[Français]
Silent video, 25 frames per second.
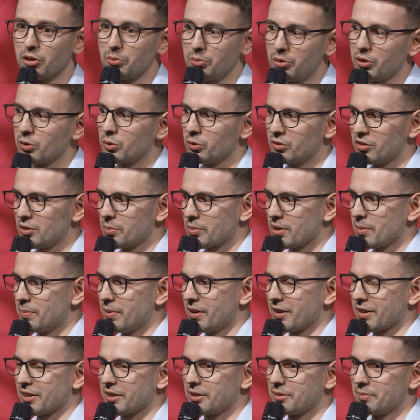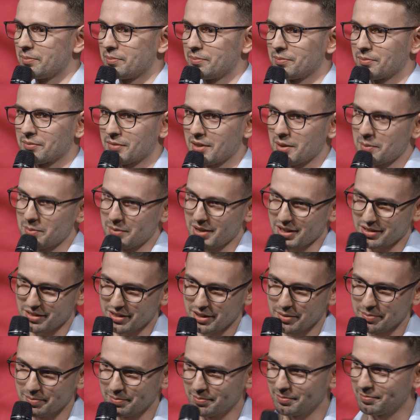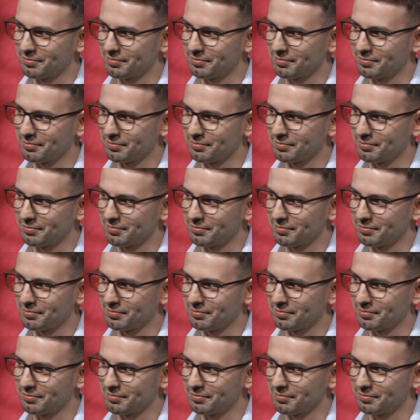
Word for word: de bien nous y préparer. Merci.